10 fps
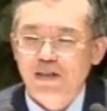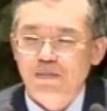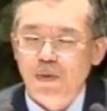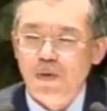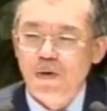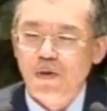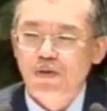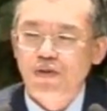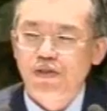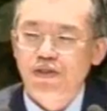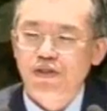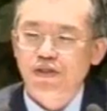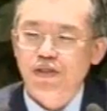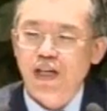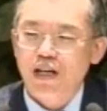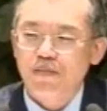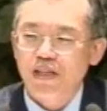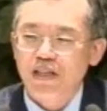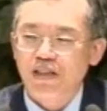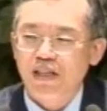모든 그
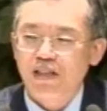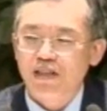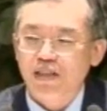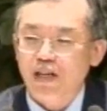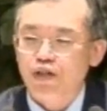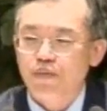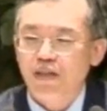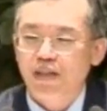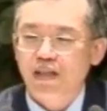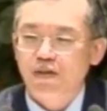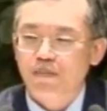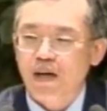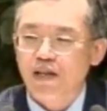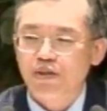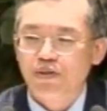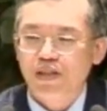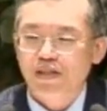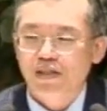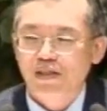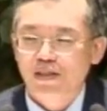삶의 일대기를 다큐멘터리로 방송을
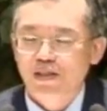했어요.